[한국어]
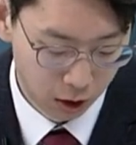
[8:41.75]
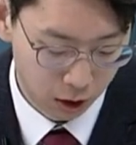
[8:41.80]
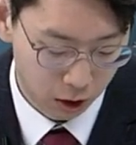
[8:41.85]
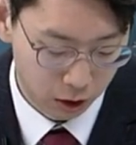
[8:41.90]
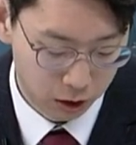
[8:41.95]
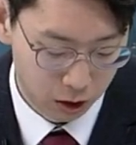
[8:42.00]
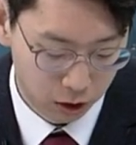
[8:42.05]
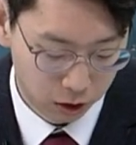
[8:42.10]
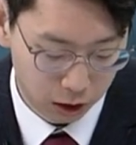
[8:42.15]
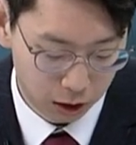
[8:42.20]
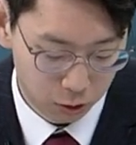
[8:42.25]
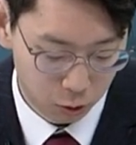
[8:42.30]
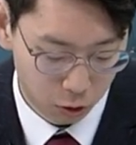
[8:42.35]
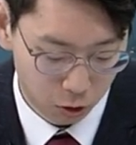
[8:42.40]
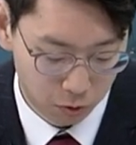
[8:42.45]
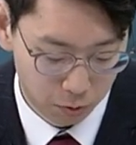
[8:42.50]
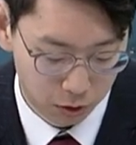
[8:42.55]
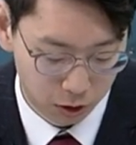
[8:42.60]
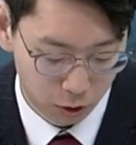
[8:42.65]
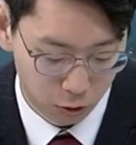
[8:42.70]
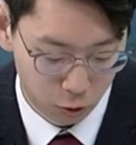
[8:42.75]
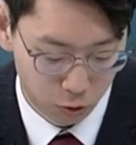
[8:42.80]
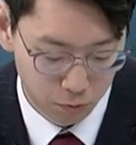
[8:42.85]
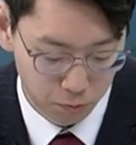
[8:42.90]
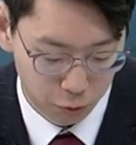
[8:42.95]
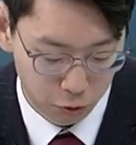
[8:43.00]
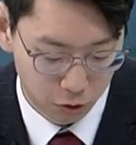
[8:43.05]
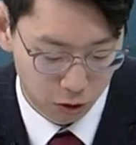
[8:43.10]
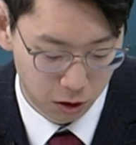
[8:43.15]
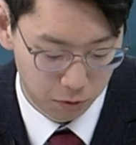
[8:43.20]
어, 여기에 조금 더
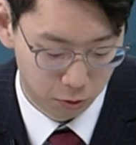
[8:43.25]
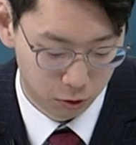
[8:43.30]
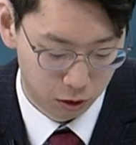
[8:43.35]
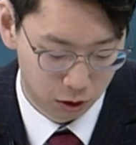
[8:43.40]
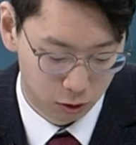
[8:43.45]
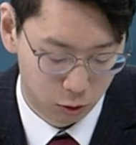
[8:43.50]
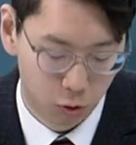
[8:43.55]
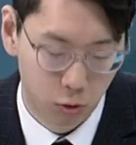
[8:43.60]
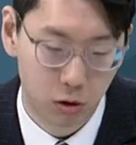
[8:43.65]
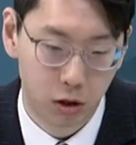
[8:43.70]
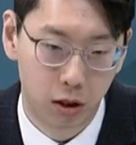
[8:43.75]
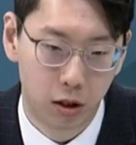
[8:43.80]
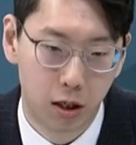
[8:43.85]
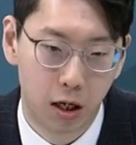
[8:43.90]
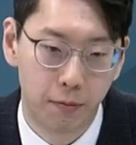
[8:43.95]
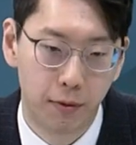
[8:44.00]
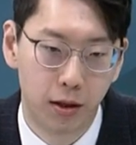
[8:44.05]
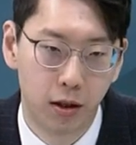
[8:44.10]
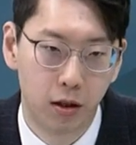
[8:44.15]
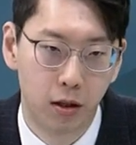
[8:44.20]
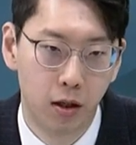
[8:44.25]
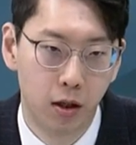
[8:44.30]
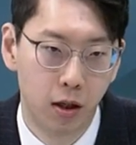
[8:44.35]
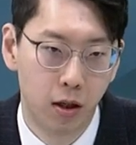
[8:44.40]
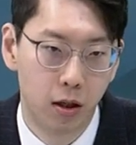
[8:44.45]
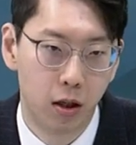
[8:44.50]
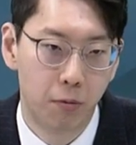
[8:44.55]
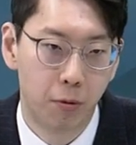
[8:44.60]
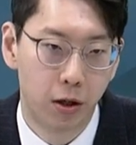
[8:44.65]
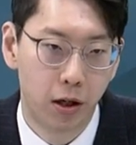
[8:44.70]
훈풍을 부는 소식이라면은
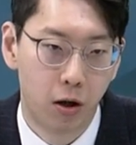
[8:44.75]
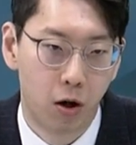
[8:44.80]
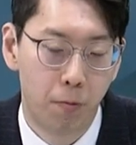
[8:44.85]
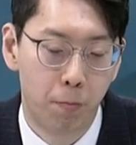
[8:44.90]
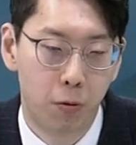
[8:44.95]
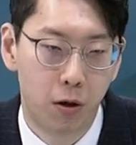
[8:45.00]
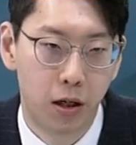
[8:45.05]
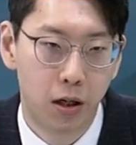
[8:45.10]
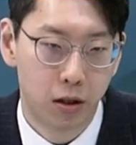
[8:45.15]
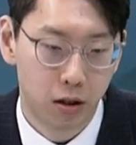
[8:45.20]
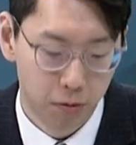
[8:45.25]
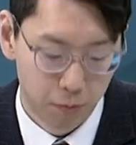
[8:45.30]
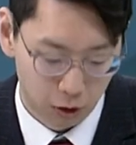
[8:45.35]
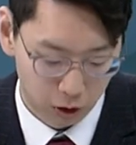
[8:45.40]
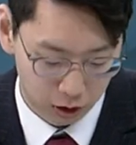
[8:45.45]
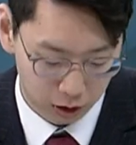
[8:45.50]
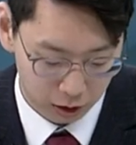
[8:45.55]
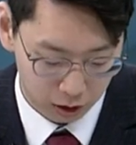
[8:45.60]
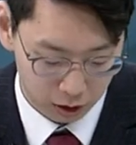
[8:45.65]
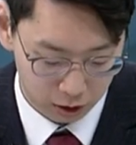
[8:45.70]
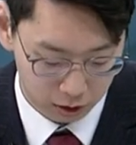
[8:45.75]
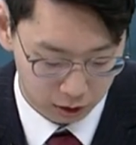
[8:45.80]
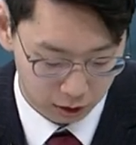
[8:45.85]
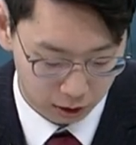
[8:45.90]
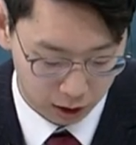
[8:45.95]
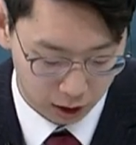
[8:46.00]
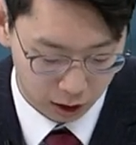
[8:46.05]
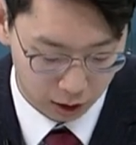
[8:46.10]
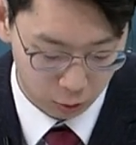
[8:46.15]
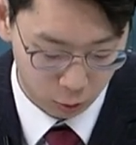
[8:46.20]
이번에 어플라이드
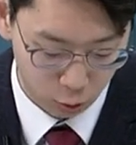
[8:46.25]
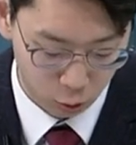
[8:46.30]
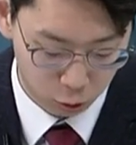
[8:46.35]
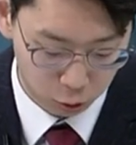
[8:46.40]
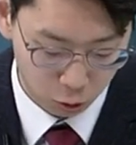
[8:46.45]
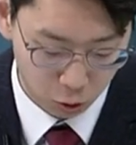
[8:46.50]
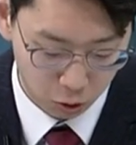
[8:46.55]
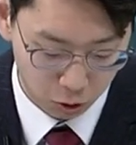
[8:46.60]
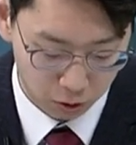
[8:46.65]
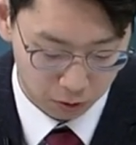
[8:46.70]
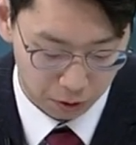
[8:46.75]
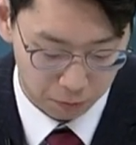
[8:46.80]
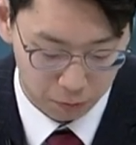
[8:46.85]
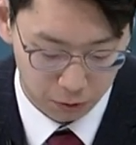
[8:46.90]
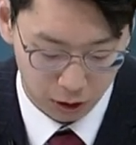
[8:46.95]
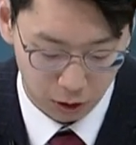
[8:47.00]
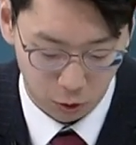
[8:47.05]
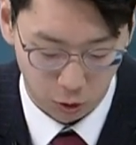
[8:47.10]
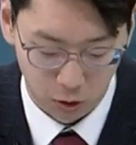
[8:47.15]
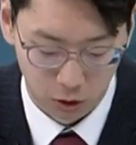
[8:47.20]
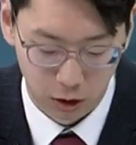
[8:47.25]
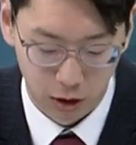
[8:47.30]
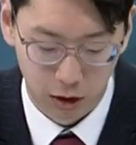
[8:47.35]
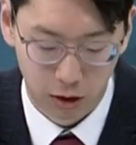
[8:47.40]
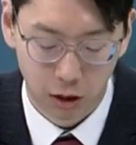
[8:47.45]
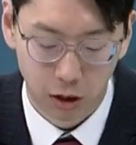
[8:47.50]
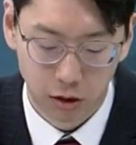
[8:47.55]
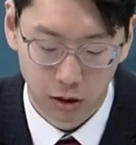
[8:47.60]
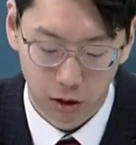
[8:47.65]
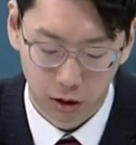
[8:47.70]
머티리얼스가 우수 공급 업체로 예,
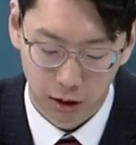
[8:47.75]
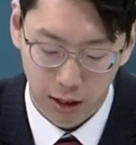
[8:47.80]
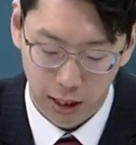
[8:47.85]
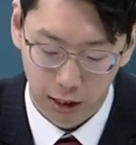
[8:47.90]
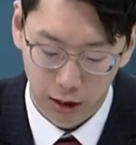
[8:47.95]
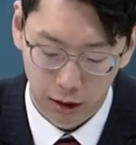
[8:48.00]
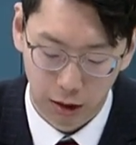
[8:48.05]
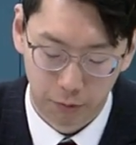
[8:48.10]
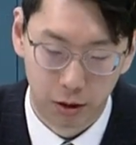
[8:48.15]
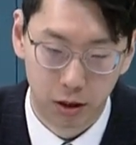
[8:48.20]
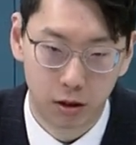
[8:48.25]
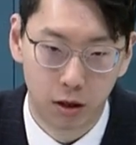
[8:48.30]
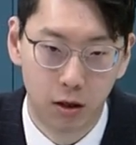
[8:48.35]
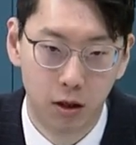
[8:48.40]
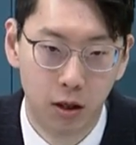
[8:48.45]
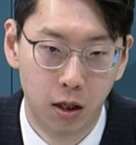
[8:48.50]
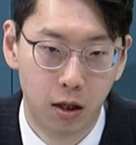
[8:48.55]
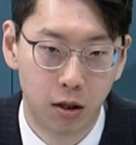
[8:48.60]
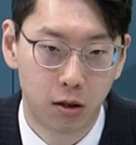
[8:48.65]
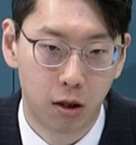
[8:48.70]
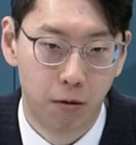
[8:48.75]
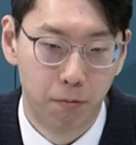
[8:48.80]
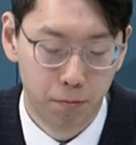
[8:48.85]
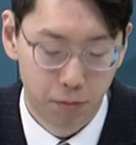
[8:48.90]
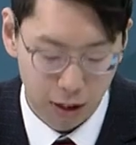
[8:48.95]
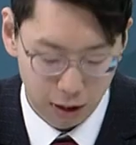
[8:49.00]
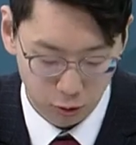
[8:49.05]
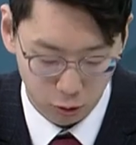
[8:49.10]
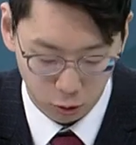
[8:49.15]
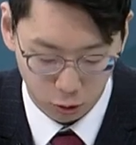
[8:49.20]
선정을 포함을 하게 되면서
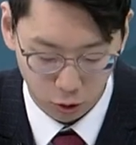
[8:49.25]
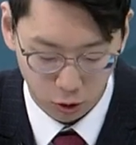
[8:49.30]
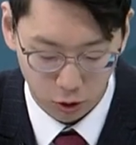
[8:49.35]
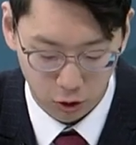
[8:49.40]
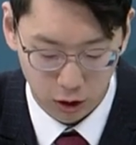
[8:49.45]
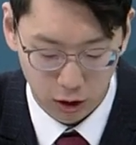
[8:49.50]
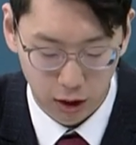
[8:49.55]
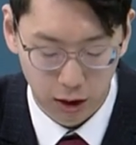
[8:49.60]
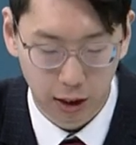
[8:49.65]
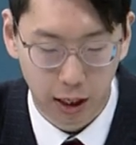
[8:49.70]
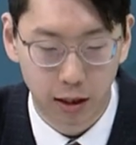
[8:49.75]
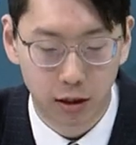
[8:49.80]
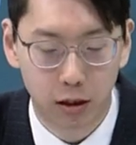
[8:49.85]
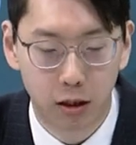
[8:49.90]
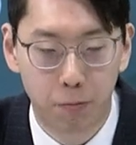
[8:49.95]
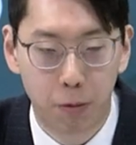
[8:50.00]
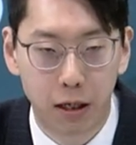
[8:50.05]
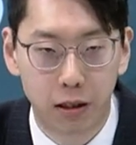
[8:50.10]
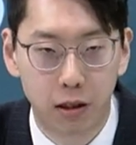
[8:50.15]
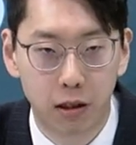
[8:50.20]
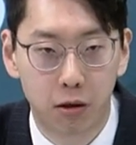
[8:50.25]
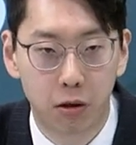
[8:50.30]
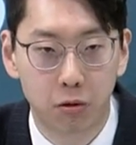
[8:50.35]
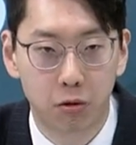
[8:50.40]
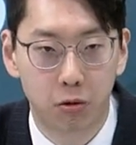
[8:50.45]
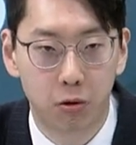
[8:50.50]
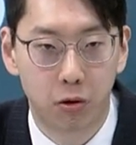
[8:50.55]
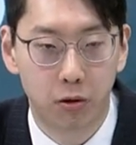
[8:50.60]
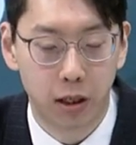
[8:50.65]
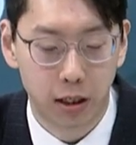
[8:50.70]
전방 수요를 같이 받을
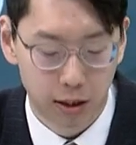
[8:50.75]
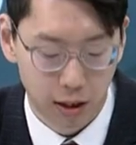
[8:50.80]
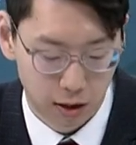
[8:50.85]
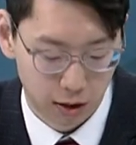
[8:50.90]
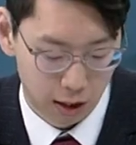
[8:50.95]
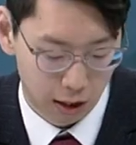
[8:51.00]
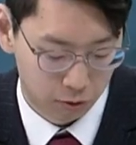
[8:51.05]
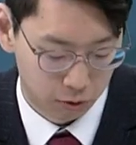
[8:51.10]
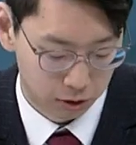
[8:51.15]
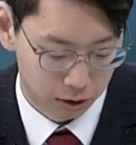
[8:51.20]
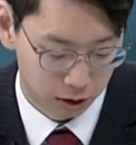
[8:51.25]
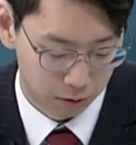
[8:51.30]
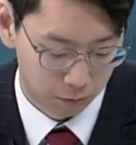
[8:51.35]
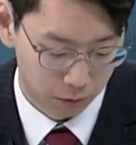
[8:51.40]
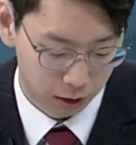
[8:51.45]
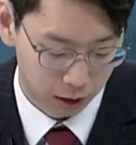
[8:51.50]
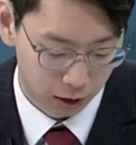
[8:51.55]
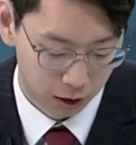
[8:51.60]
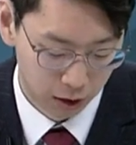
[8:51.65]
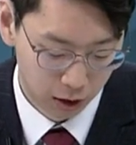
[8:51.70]
것으로 예상을 하고 있습니다.